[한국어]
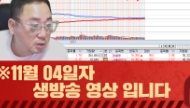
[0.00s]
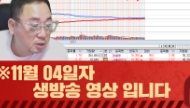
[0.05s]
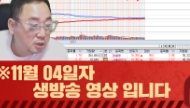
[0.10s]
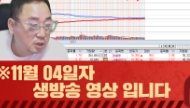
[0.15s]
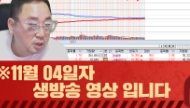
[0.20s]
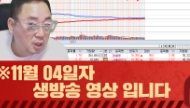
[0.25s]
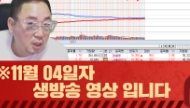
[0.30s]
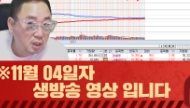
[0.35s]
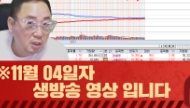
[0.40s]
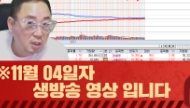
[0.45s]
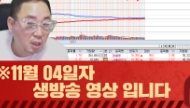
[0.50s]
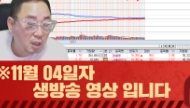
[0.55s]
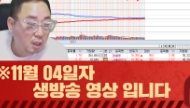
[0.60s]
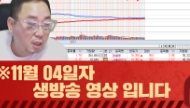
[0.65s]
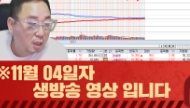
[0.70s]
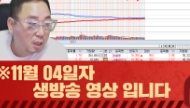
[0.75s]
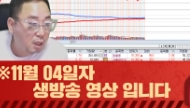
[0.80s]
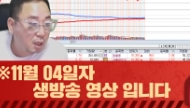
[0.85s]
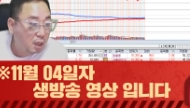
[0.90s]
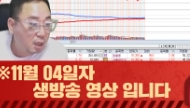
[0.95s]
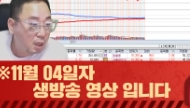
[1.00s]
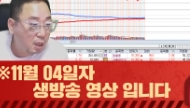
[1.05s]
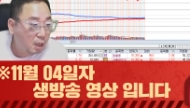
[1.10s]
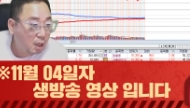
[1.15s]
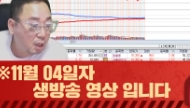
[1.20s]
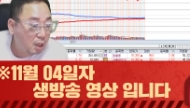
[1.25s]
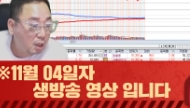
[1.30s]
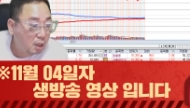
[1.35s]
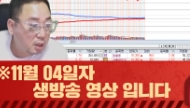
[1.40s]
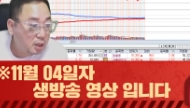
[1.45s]
시장인데
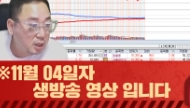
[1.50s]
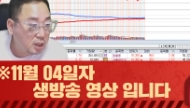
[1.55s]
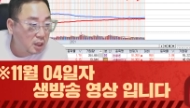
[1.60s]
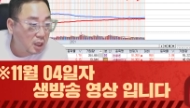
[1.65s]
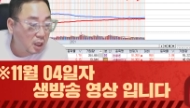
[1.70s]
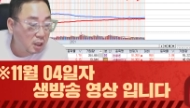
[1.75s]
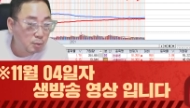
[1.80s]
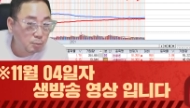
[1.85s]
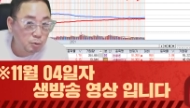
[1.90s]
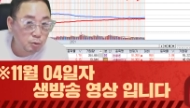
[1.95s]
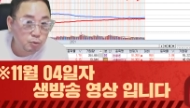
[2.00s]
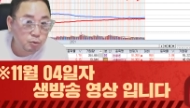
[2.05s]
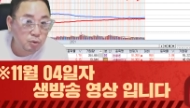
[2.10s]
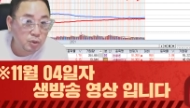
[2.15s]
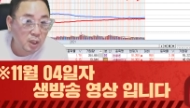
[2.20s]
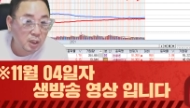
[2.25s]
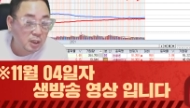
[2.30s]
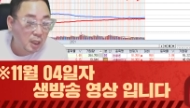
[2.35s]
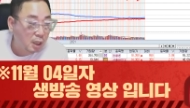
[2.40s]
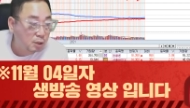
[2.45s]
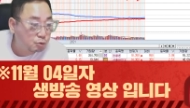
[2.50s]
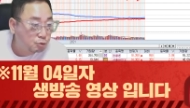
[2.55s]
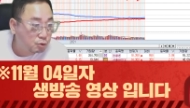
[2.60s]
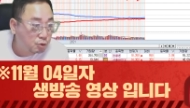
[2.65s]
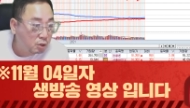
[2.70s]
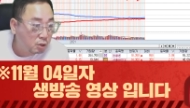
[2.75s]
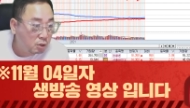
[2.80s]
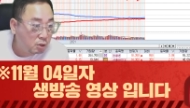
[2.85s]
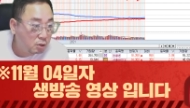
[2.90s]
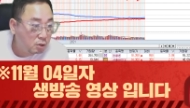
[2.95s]
이왕이면 둘 다다 다
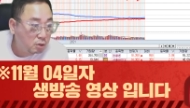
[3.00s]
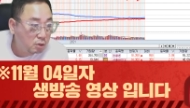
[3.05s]
죽여?